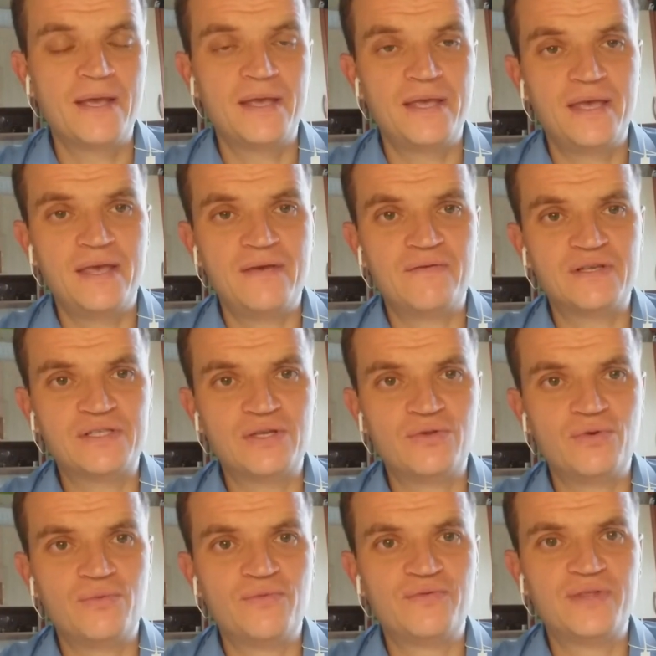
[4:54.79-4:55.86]
И в
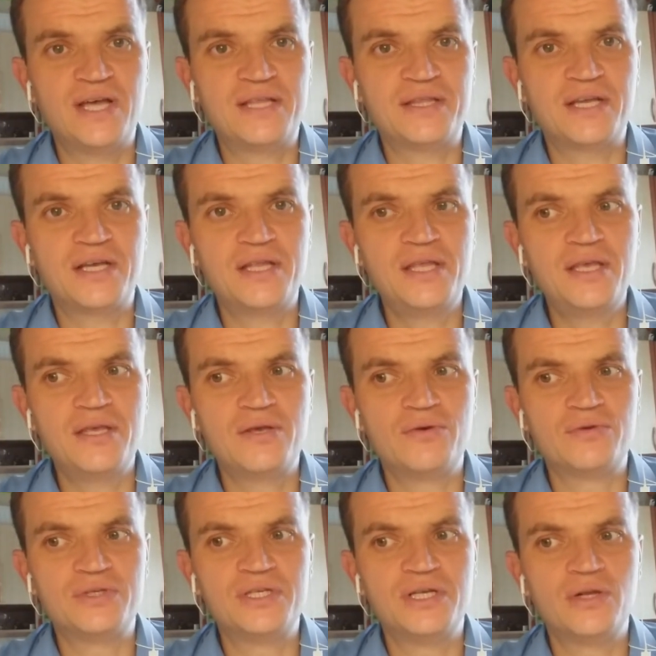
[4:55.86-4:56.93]
основном в данной книге
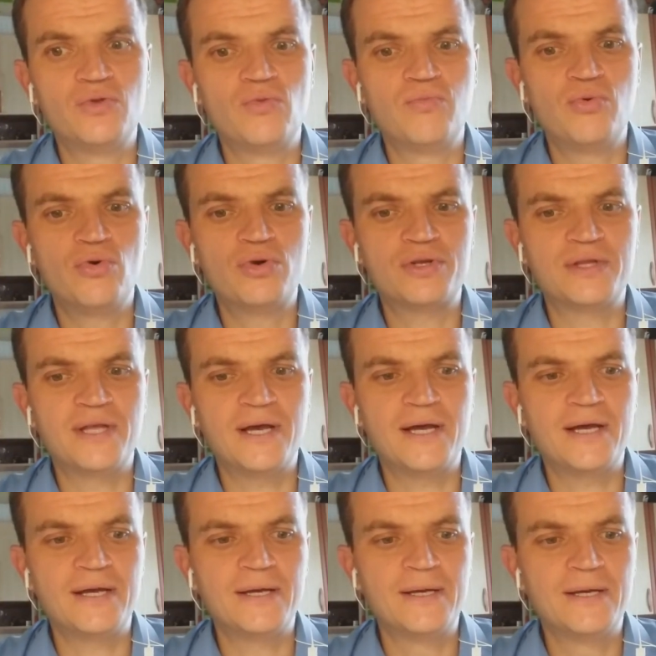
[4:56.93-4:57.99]
он делал упор
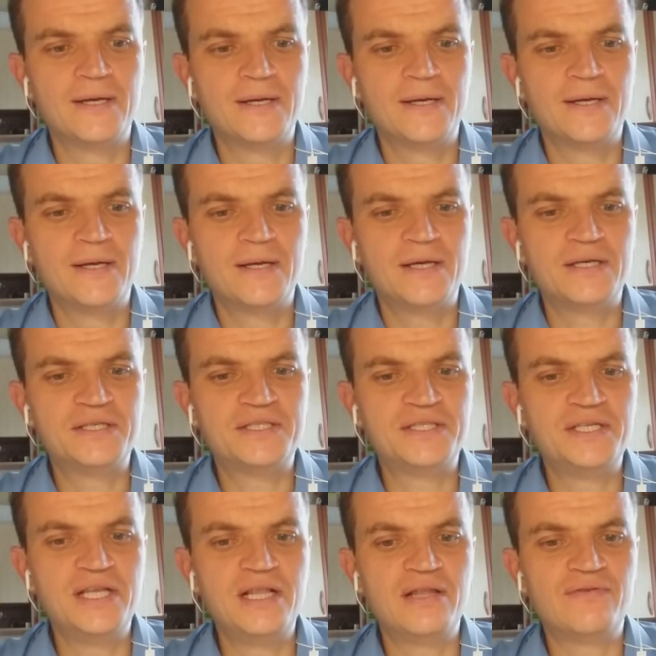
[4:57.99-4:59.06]
на
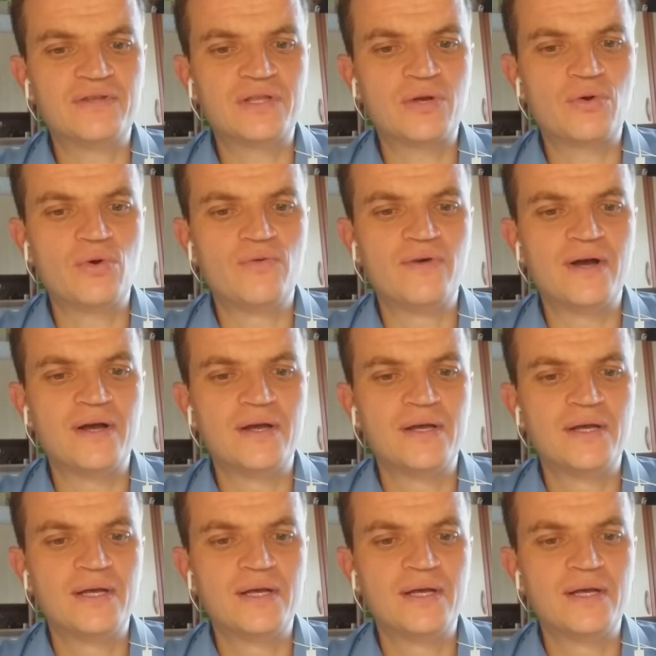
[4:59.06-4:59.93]
сильного такого